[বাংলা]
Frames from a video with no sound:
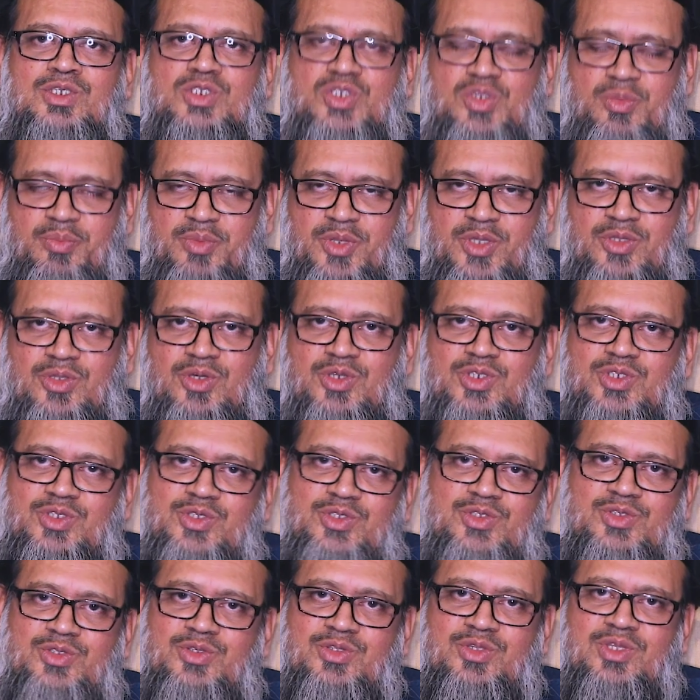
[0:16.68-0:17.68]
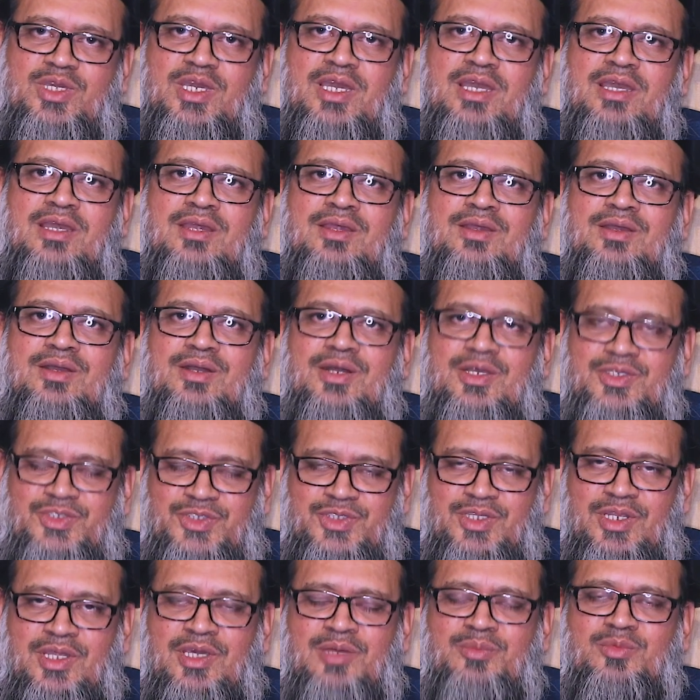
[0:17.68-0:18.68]
সুপ্রিয় দর্শক শ্রোতা
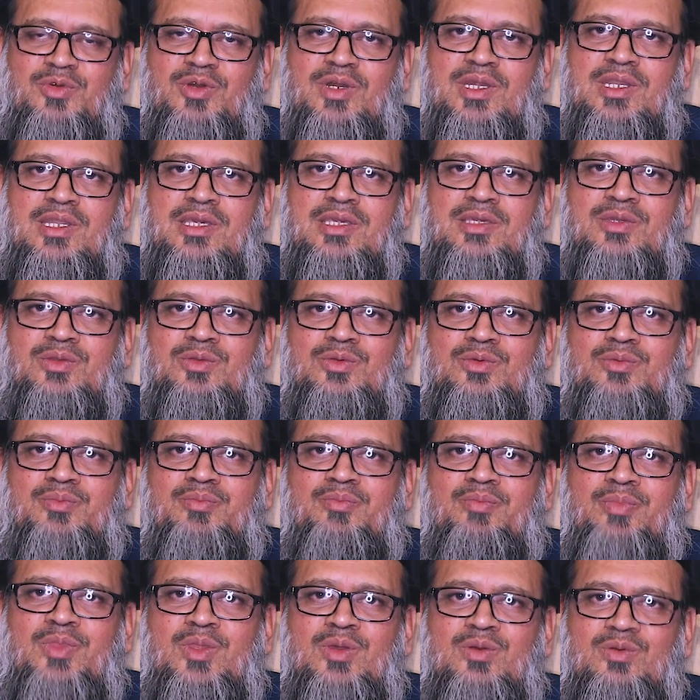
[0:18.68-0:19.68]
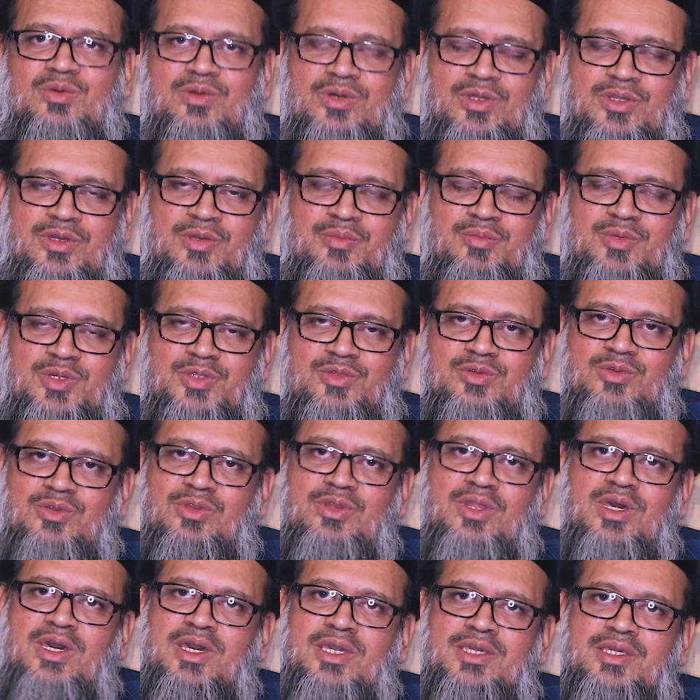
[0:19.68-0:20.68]
আসসালামু আলাইকুম ও
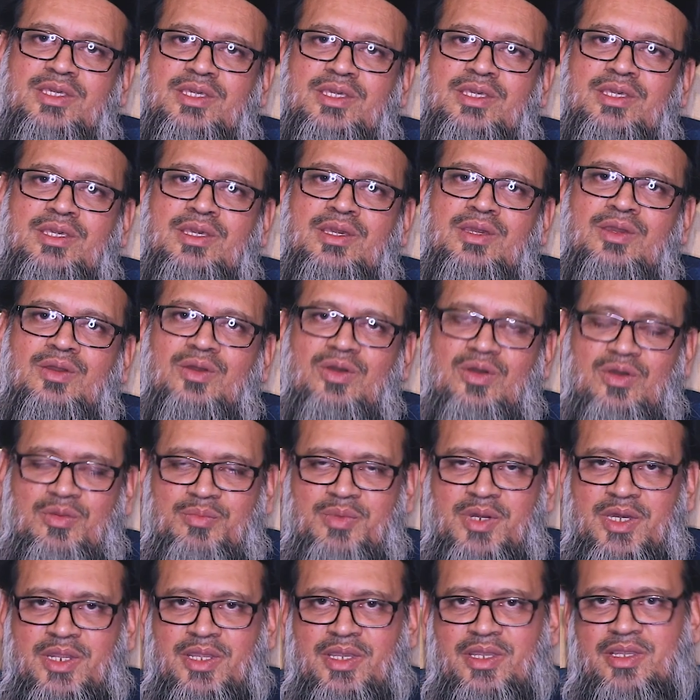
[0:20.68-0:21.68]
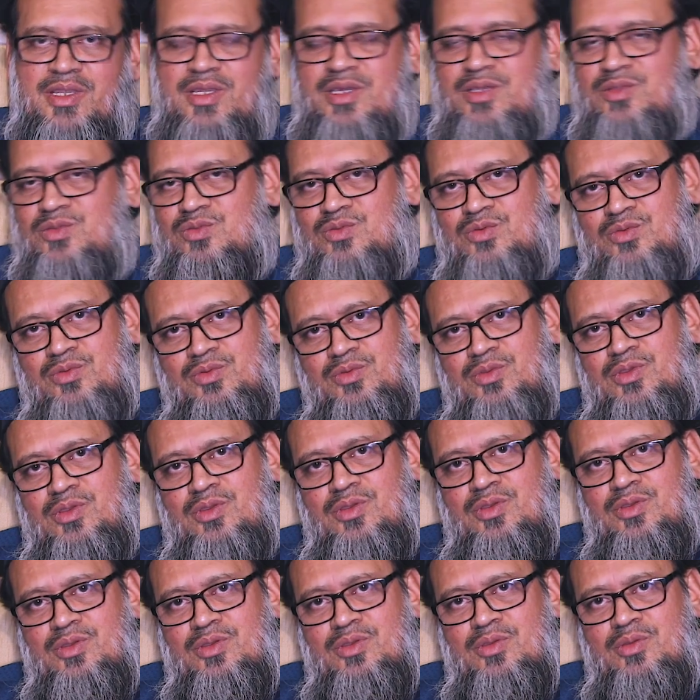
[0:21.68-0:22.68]
রহমতুল্লাহি অবরাকাত
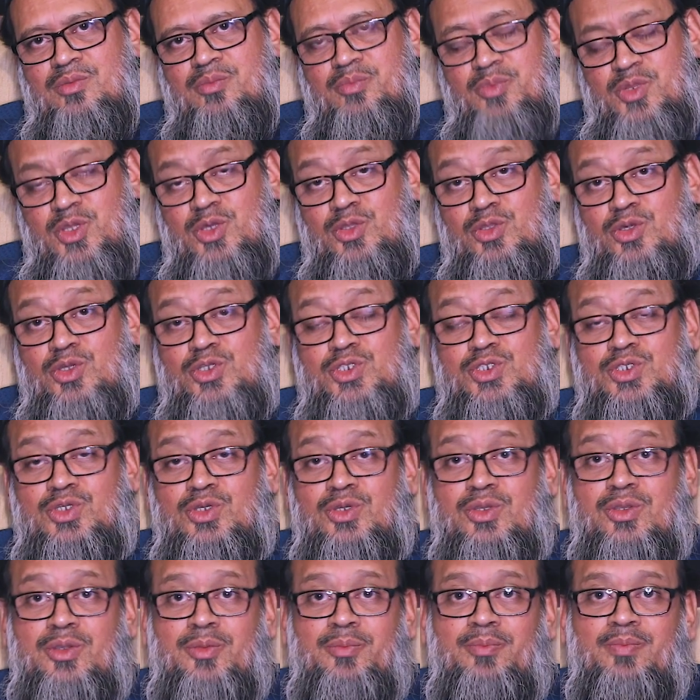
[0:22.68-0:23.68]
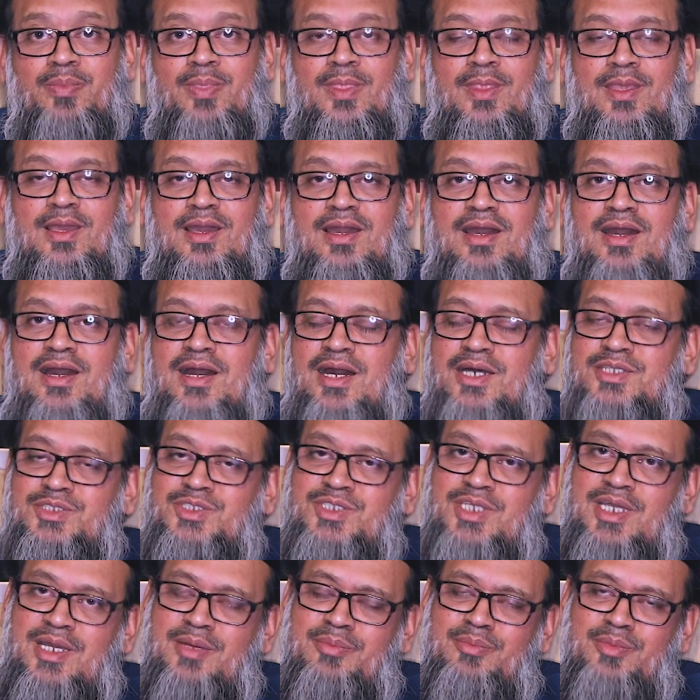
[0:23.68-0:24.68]
প্রিয় দর্শক আজ
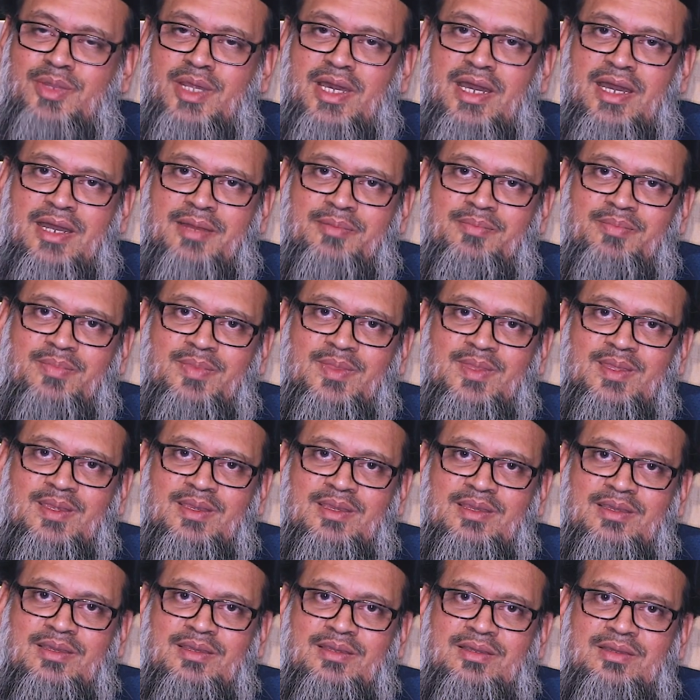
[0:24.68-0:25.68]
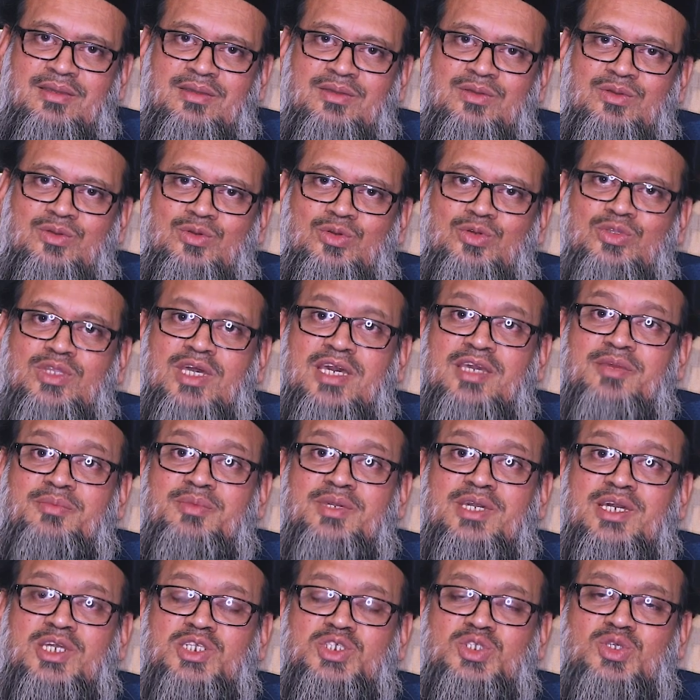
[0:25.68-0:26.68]
আমরা হুদাই
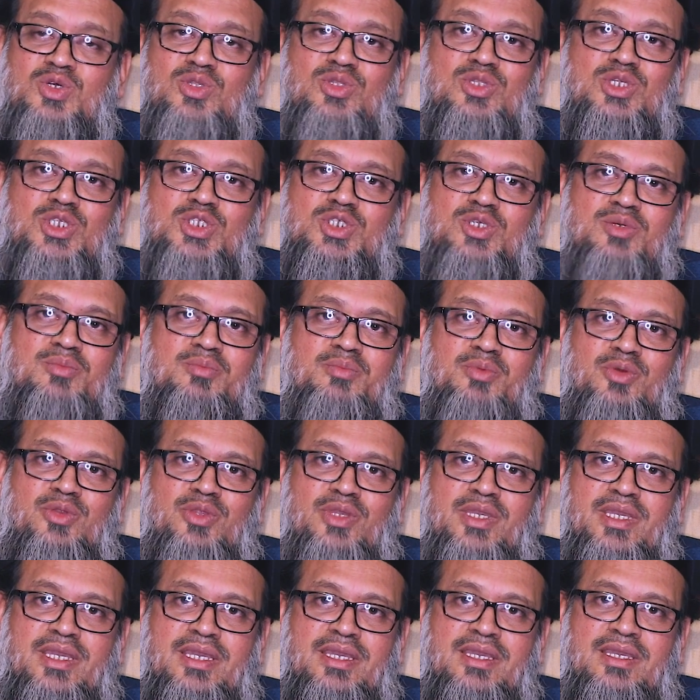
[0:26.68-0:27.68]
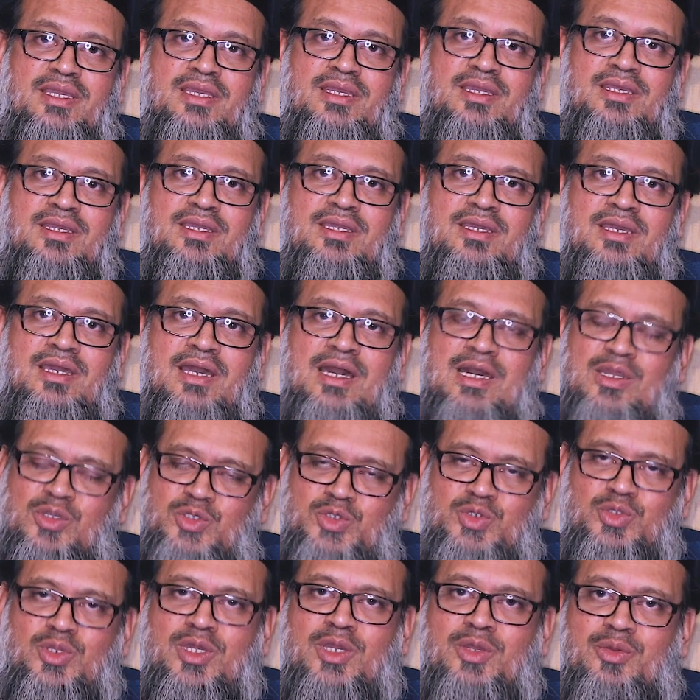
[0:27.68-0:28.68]
হুদাইবিয়ার সন্ধি সম্পর্কে
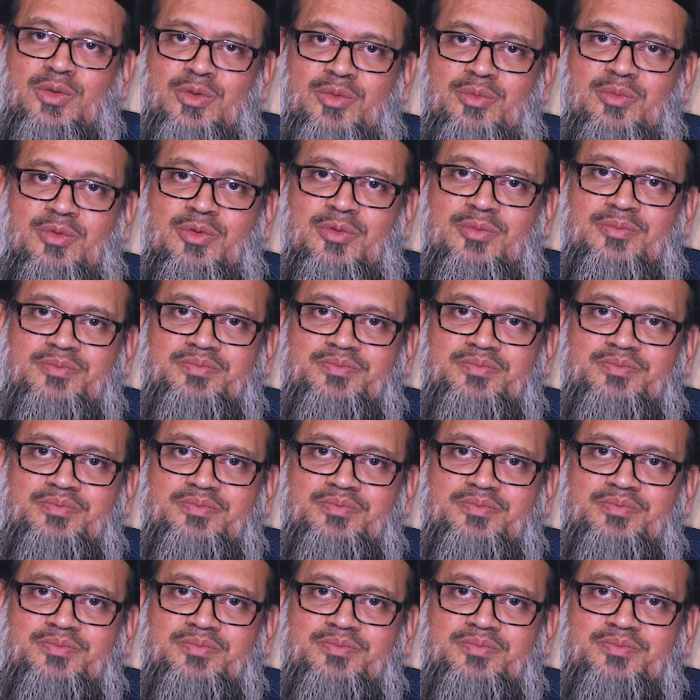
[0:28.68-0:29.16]
আলোচনা করব